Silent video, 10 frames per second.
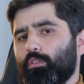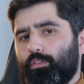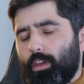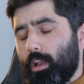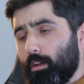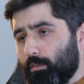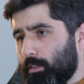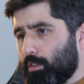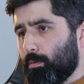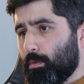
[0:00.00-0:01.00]

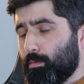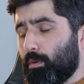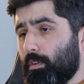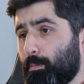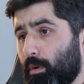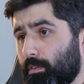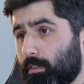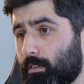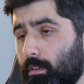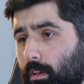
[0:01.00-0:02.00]
otwierając naszą rozmowę,
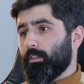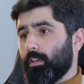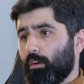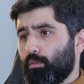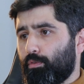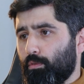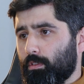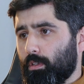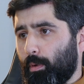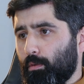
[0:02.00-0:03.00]
powiedz, jaką
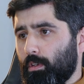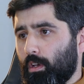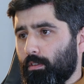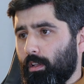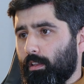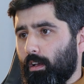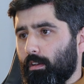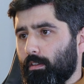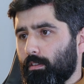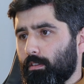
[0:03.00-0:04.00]
funkcję pełni
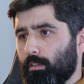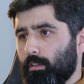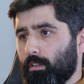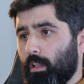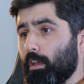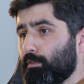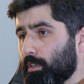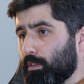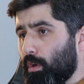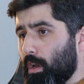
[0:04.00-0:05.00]
geodeta? Dla
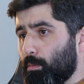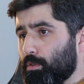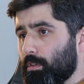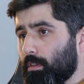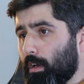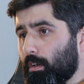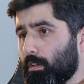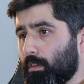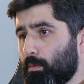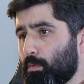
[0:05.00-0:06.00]
inwestora może, tak?
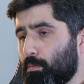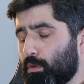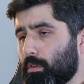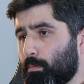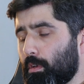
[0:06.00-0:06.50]
Kim może